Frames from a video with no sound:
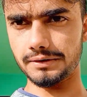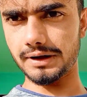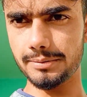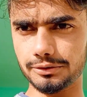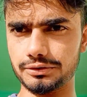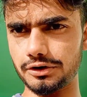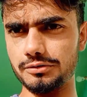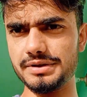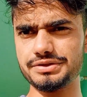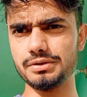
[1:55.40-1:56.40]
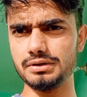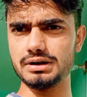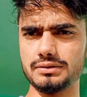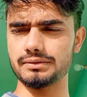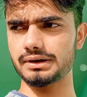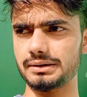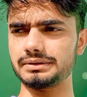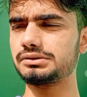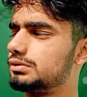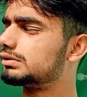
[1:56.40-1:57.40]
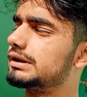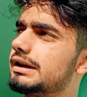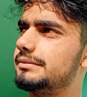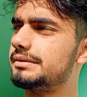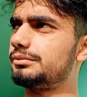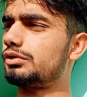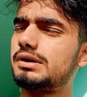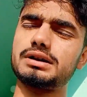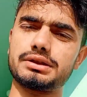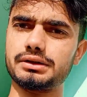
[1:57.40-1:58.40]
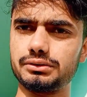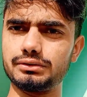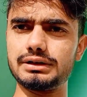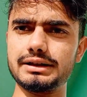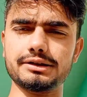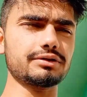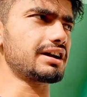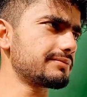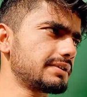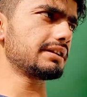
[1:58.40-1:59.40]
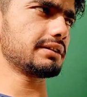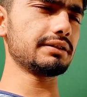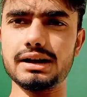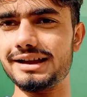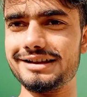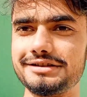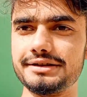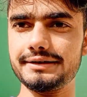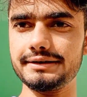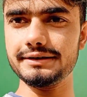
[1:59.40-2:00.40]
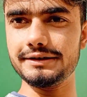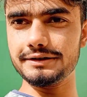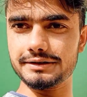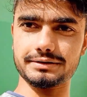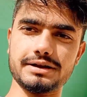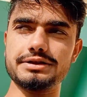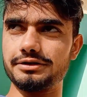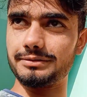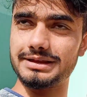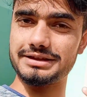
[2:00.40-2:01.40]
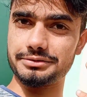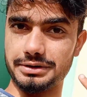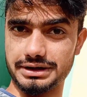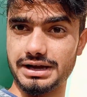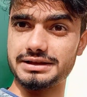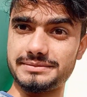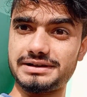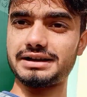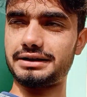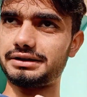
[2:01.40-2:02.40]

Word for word: अब हो चुका हूँ मैं धुल वगैरह मतलब धुल दिए मैं मुँह हाथ धुल दिए क्योंकि आज मैं नहाया नहीं कई दिनों बाद ऐसा हुआ कि आज मैं नहाया